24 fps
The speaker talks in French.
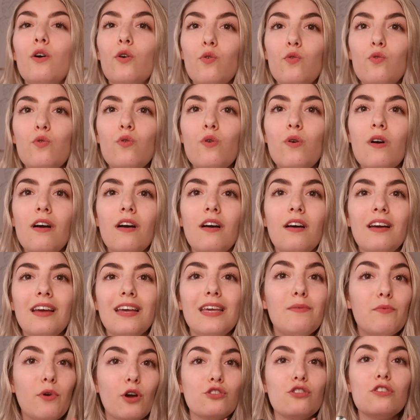où
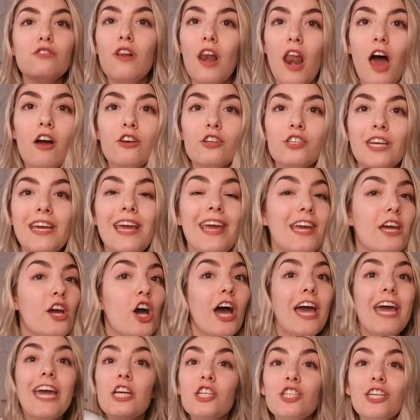il m'a juste lâché et
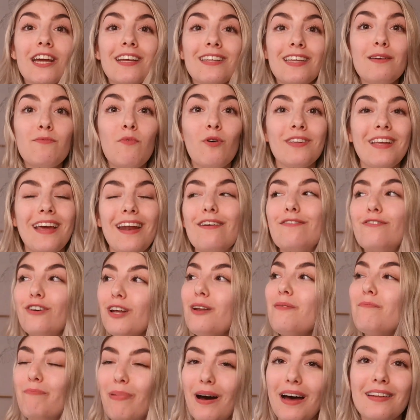a éjecté mon
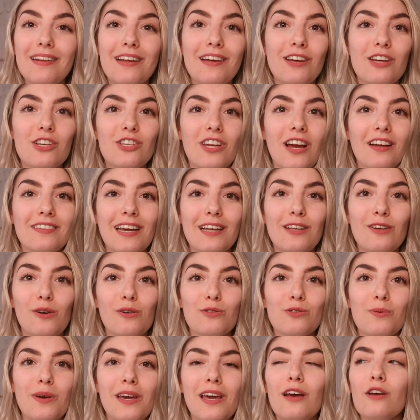téléphone pendant que j'étais en train de
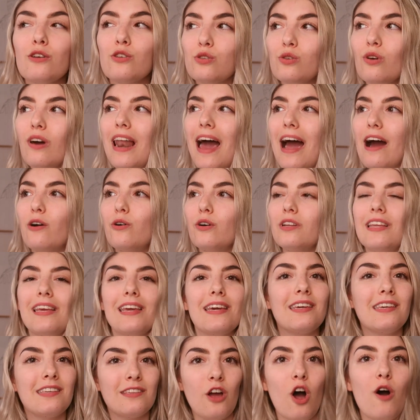conduire sur la route et
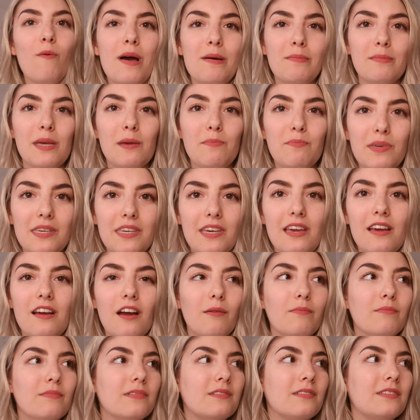qui tombe à mes pieds,
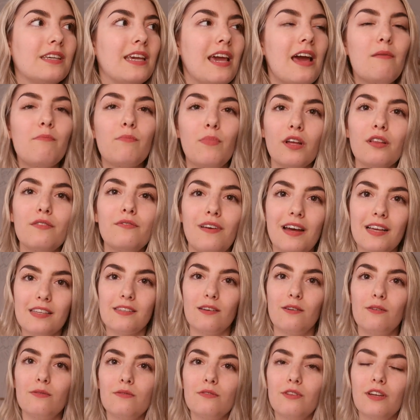comme quelle bonne
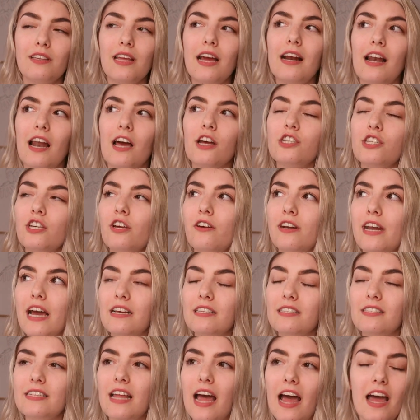façon de déclencher un
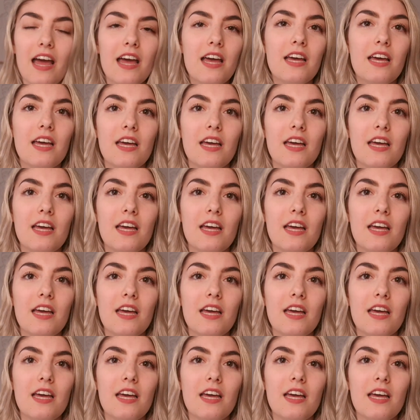accident.